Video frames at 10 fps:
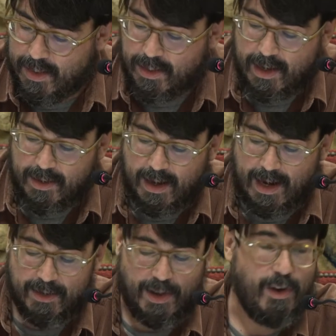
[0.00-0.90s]
cita a
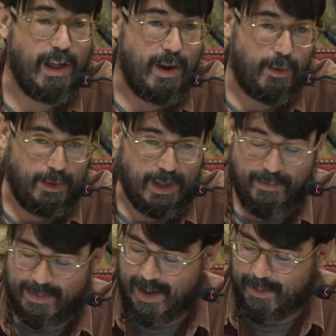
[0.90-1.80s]
la señora de Rute,
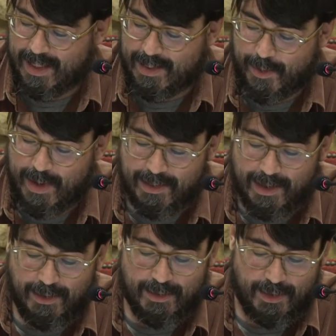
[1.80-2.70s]

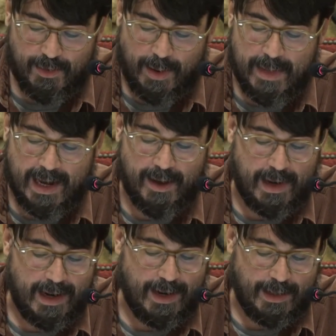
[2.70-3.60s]
evidentemente, su amiga
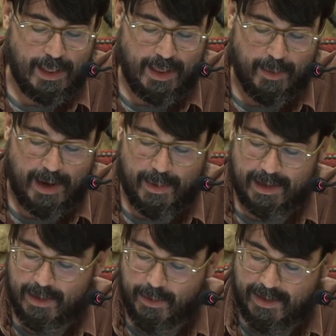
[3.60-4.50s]
María Leticia
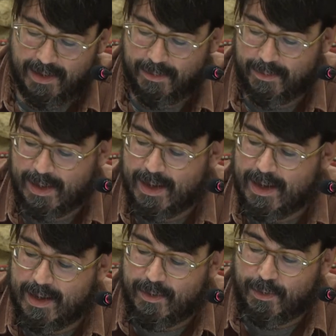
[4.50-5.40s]
Bonaparte Huise,
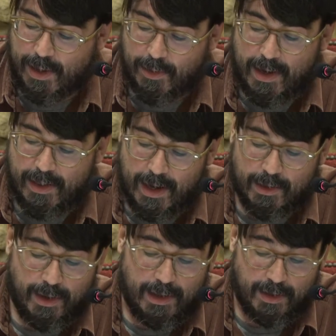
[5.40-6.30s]
fundadora y
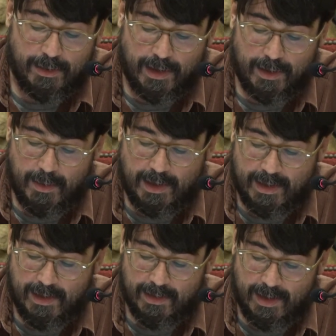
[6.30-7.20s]
directora, entre otras
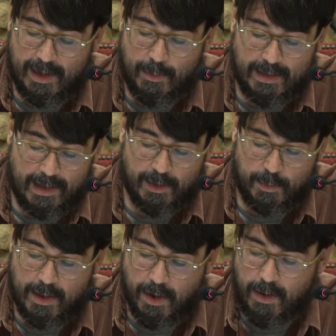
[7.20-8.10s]
revistas, de Le Matin
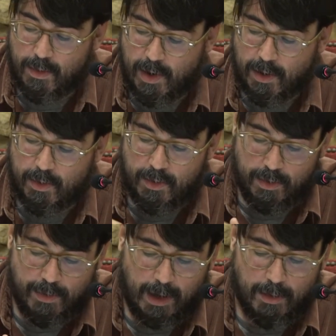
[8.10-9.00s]
Español, luego
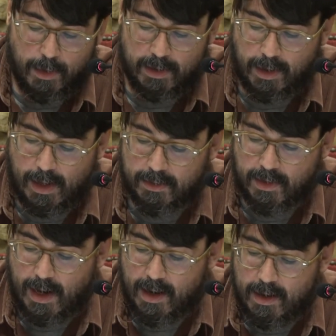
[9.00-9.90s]
Nouvelle Revue
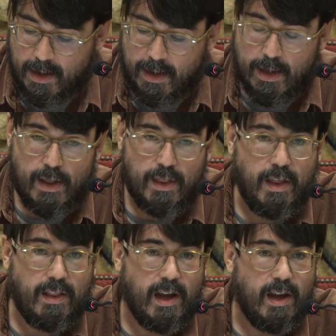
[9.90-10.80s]
Internacional,
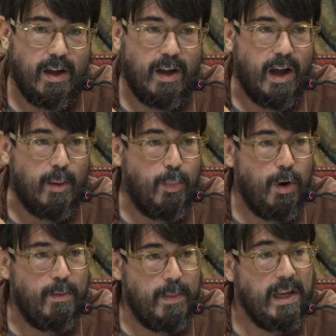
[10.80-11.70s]
cita a
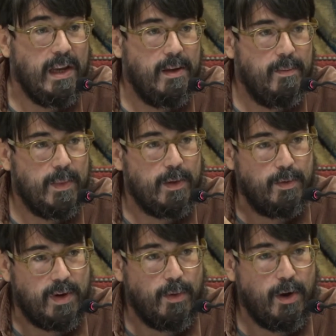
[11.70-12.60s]
Paul Mink,
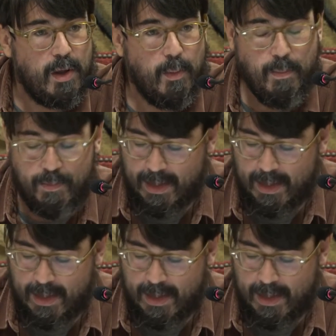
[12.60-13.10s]
un seudónimo,